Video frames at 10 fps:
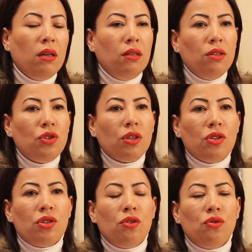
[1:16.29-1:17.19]
İniş
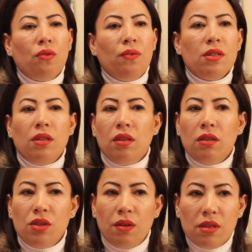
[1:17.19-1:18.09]
çıkışlar çok fazla ya
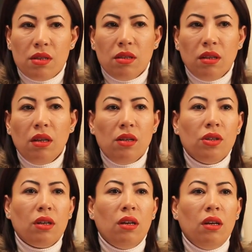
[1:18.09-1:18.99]
da çevresinden
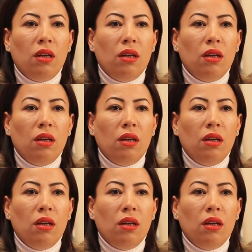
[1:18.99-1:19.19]
gelecek e,